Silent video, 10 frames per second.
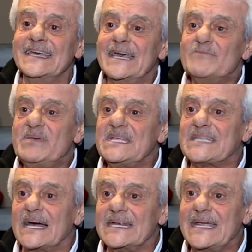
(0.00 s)

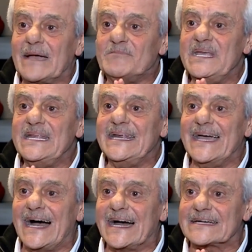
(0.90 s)
بيطلع
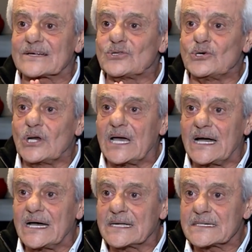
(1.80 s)
مليار
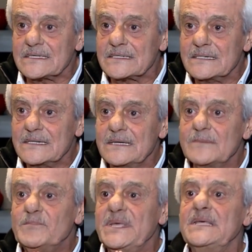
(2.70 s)
دولار
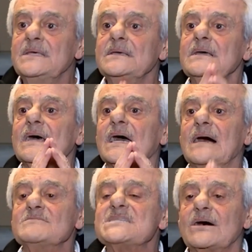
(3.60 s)
ب
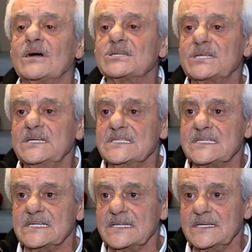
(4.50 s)
25
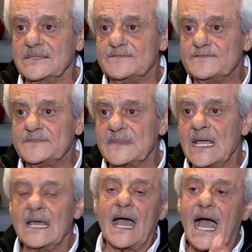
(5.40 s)
سنة
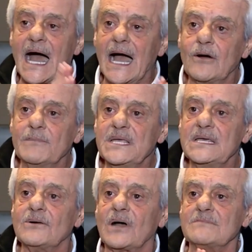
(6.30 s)
حقه
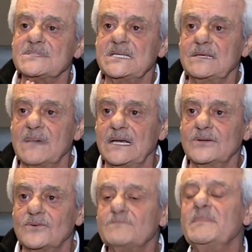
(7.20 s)
150
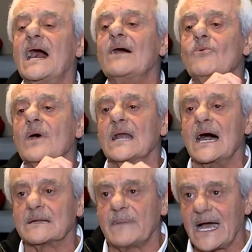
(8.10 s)
مليون بأول
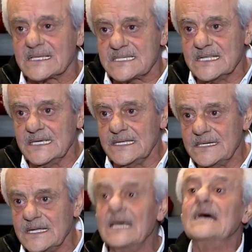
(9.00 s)
أربع سنين
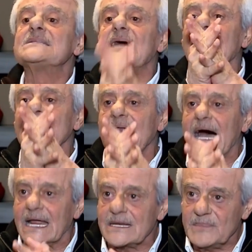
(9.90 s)

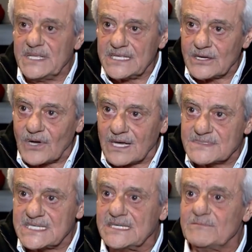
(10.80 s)
طلع ال
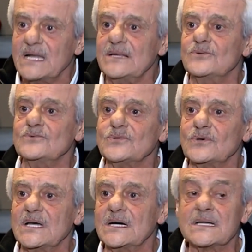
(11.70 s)
150 مليون
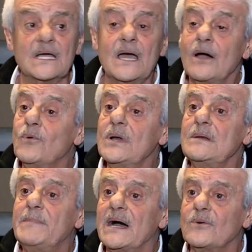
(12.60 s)
دولار
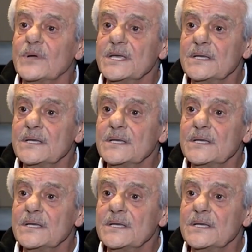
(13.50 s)
والبقوي